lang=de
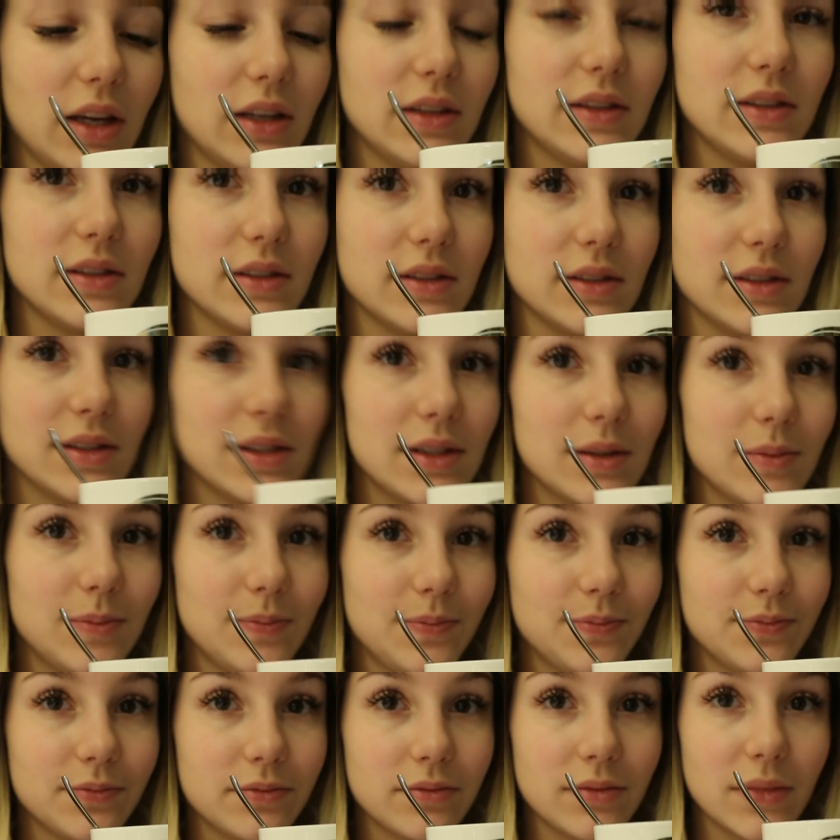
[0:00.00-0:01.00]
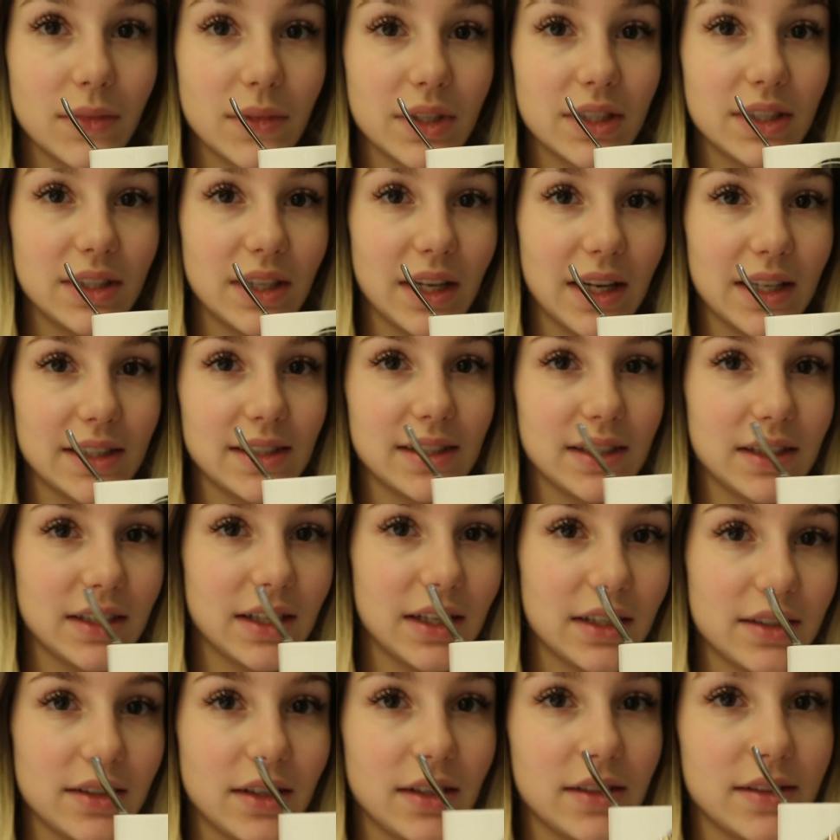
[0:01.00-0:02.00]
Aces. Der einzige
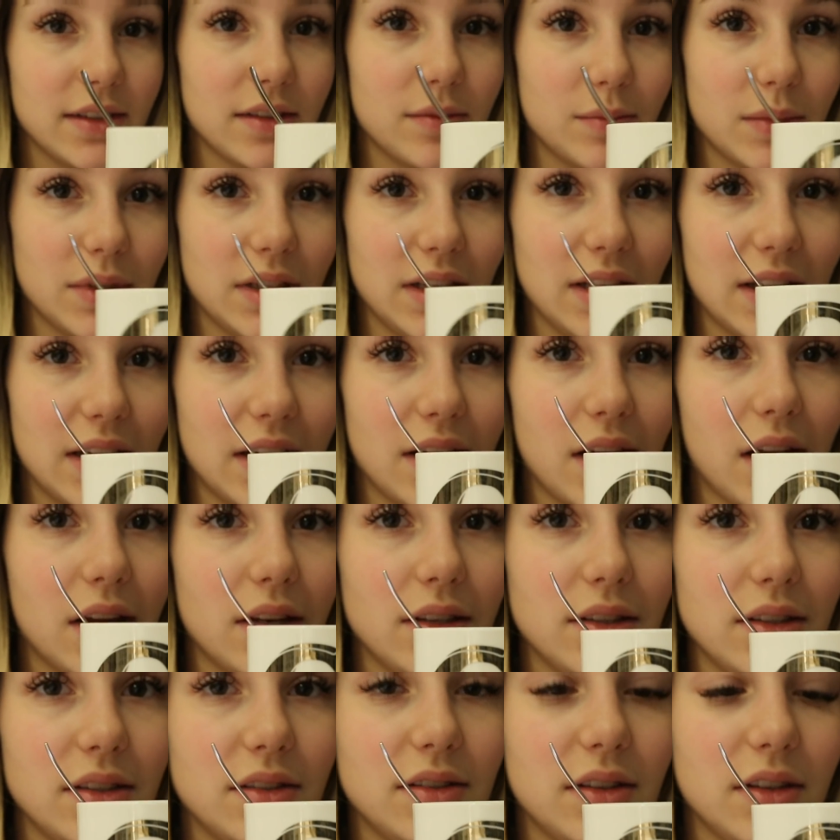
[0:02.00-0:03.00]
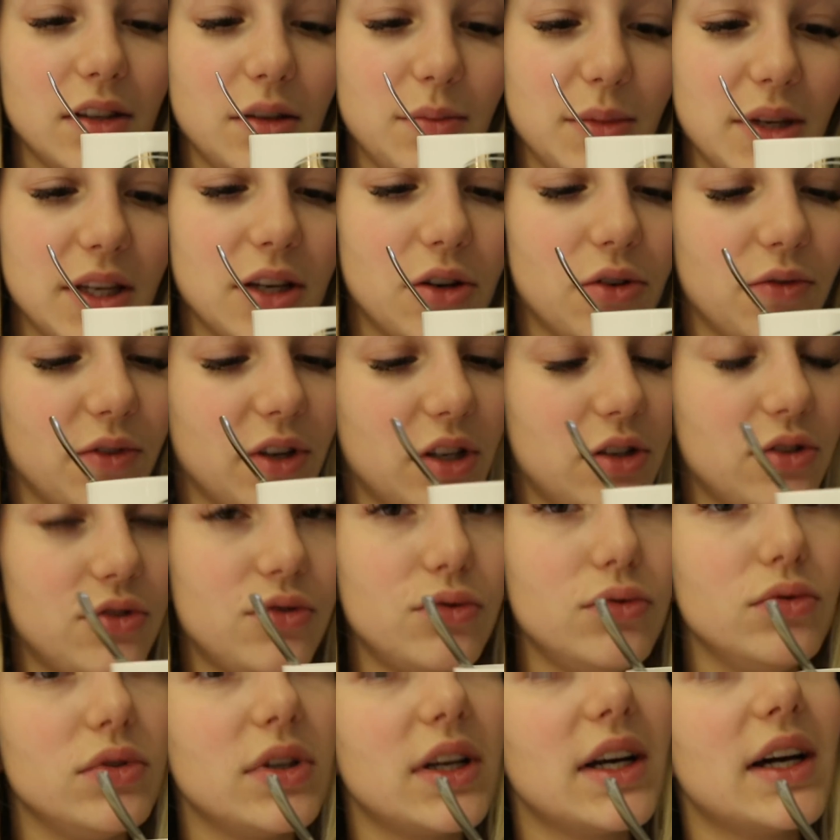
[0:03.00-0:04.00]
Nachteil ist, dass man die leider nicht in die Mikrowelle
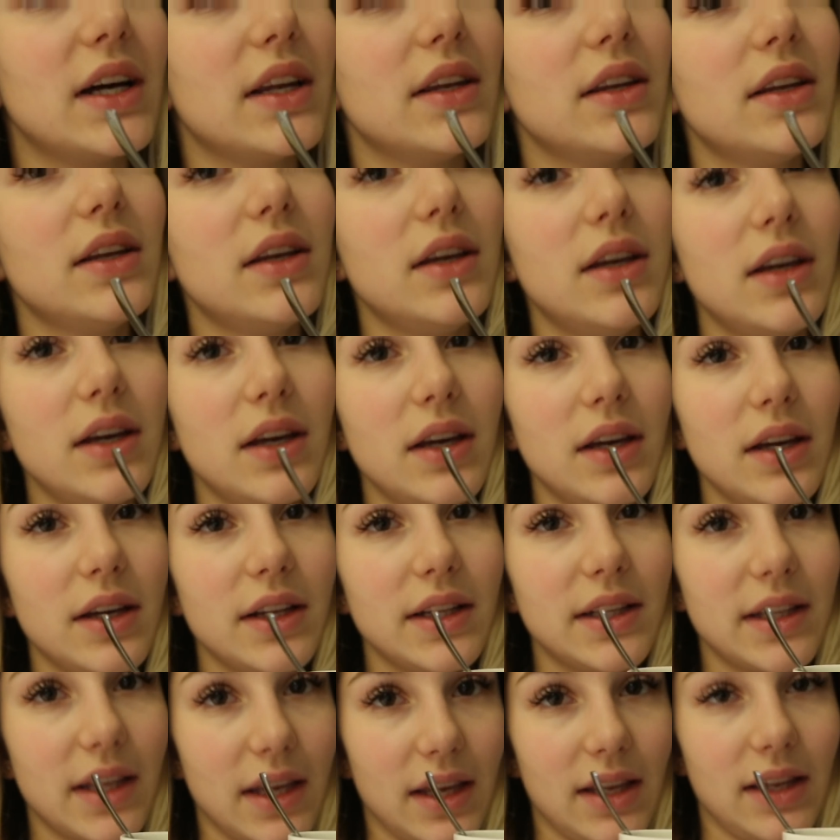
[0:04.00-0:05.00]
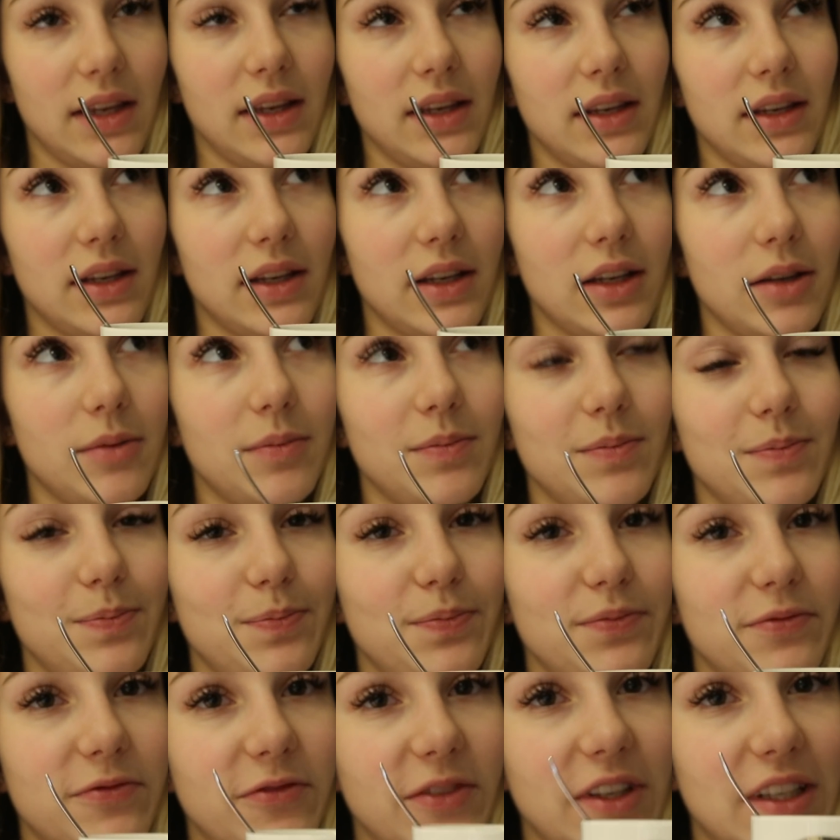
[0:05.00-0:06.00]
tun kann. Denn,
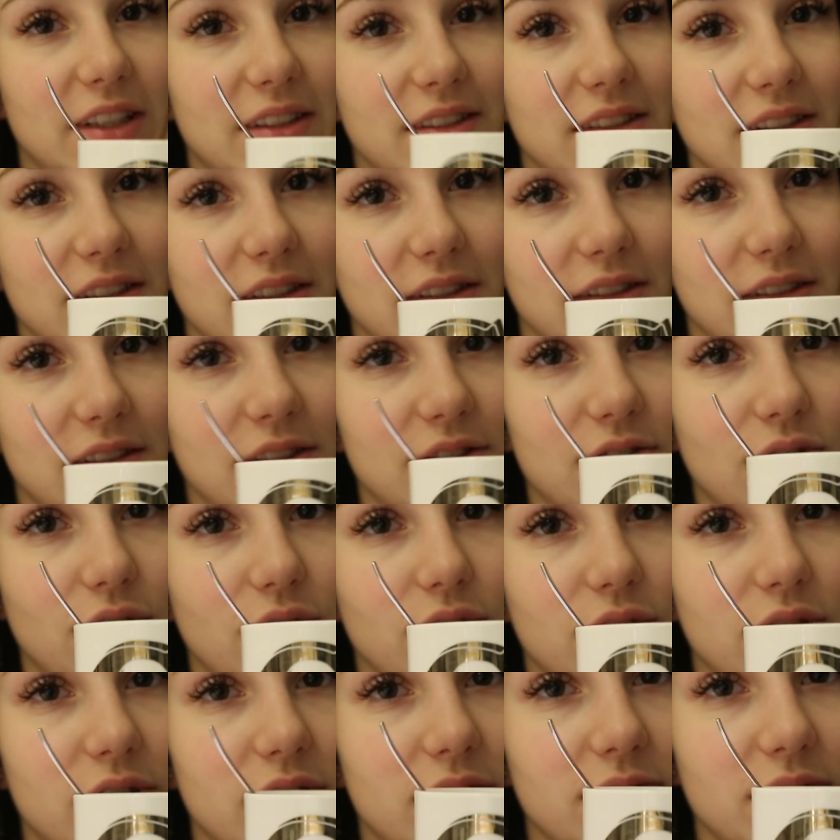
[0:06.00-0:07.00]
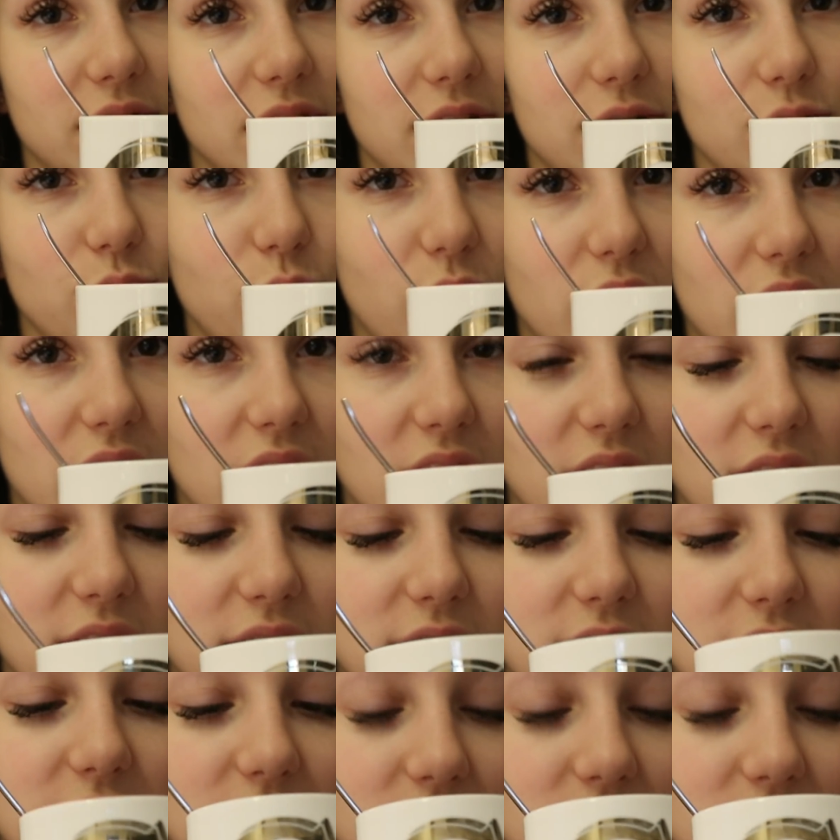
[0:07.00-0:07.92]
ähm, wie ihr seht, dieses Goldene wird super heiß.